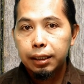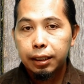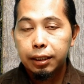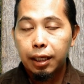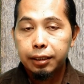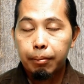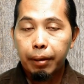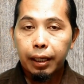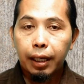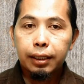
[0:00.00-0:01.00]

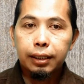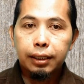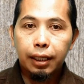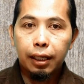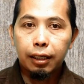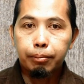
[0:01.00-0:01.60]
ketidaknyamanan dan